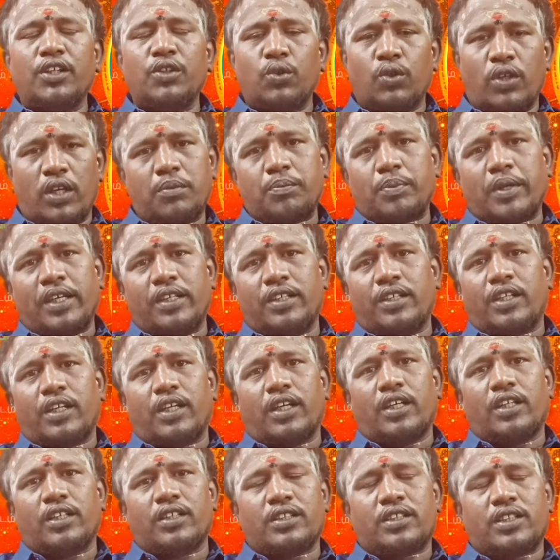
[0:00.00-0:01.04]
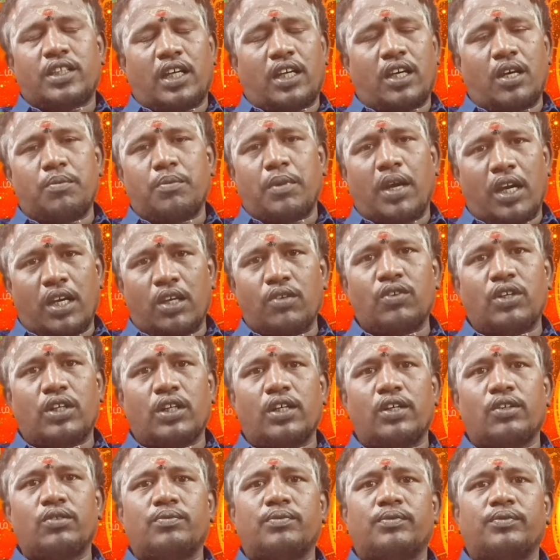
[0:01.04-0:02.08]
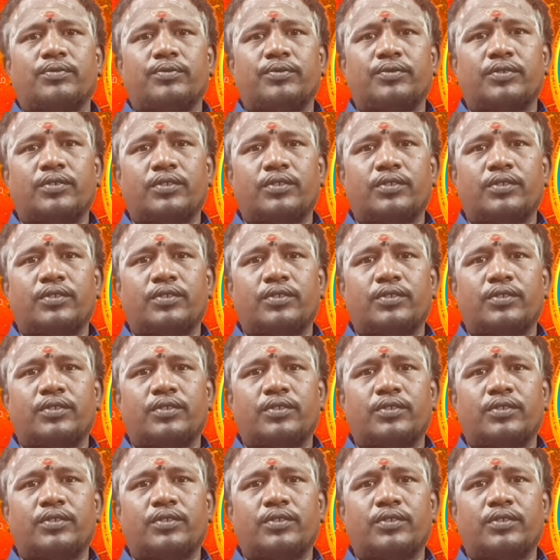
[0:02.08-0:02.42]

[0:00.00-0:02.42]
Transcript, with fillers: என்னுடன் பயின்ற சக மாணவர்களும்